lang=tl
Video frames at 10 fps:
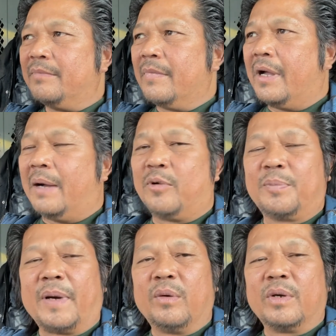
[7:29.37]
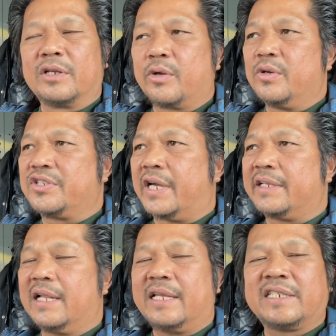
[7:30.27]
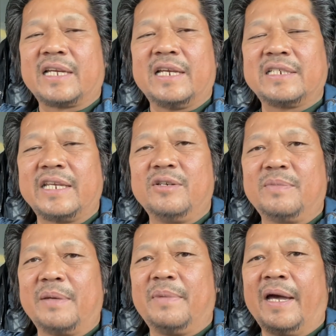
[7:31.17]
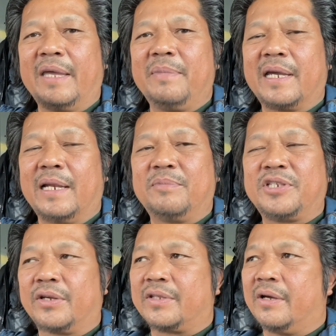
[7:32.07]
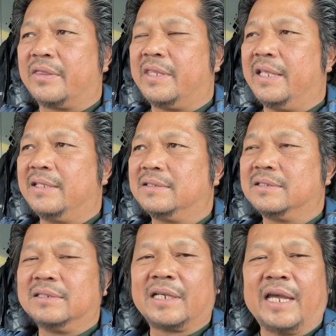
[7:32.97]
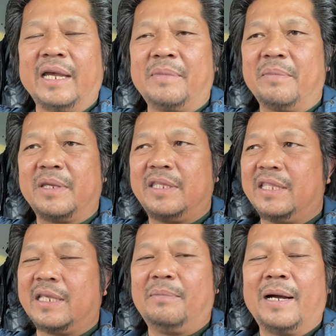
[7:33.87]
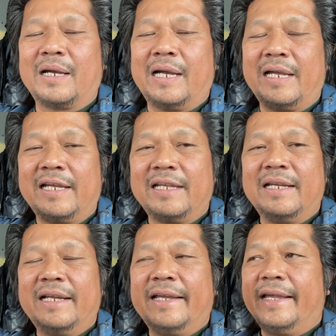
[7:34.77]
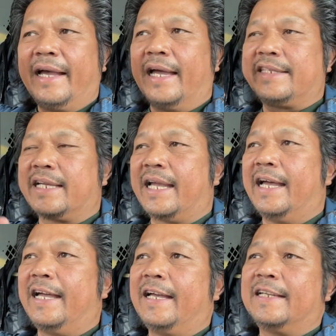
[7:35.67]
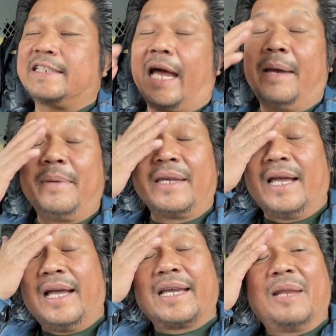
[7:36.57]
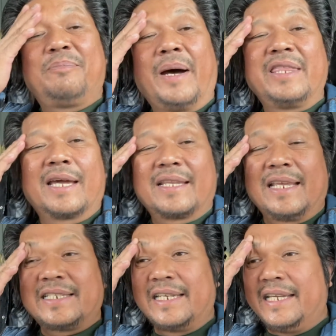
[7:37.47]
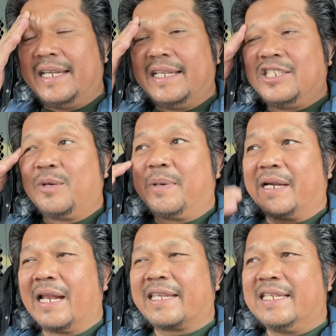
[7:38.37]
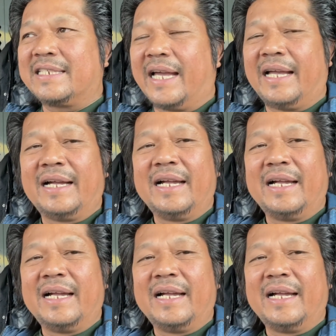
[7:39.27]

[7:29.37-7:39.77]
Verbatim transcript: uh, more power to your channel. At saka sa iyong may bahay, big love shout out din. Kaya Ma'am Edita Banga. At saka sa aming uh, godfather na si Juber Alkisa,